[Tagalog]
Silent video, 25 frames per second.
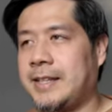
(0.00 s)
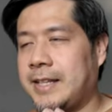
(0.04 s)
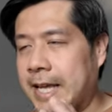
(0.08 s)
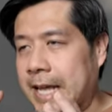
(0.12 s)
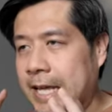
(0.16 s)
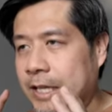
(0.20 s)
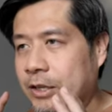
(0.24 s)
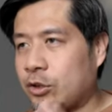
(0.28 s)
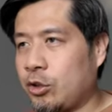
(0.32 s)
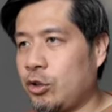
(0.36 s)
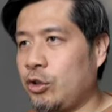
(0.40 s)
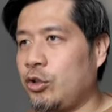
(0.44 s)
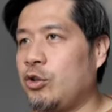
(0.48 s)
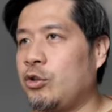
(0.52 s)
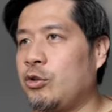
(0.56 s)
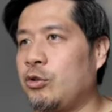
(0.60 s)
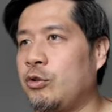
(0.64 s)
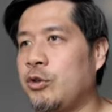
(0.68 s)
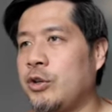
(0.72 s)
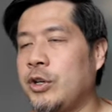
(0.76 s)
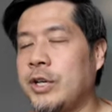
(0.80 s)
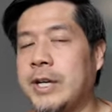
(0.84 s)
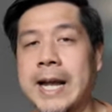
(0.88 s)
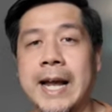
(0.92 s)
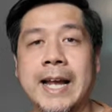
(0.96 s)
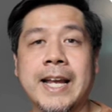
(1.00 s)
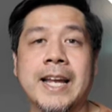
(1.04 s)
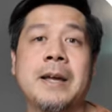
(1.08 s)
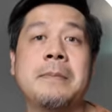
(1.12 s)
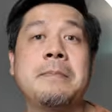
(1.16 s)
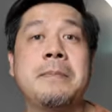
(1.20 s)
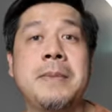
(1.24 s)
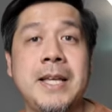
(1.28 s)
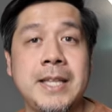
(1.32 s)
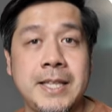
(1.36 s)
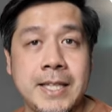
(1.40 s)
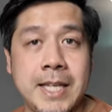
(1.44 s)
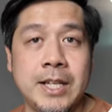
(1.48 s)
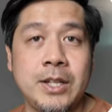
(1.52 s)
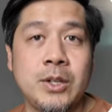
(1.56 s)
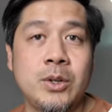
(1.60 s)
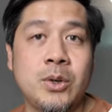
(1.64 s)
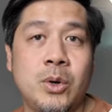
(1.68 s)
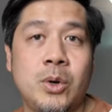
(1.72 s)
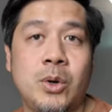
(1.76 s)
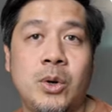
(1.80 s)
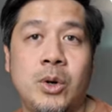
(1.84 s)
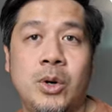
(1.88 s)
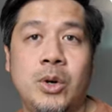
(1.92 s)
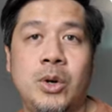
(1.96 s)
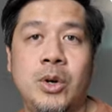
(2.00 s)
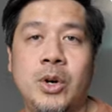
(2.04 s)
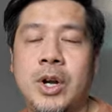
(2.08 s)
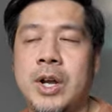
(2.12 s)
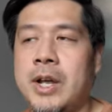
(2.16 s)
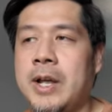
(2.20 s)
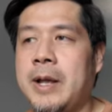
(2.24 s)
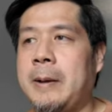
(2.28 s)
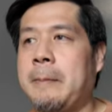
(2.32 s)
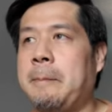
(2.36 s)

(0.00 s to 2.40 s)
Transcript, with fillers: ito yung gagamitin ko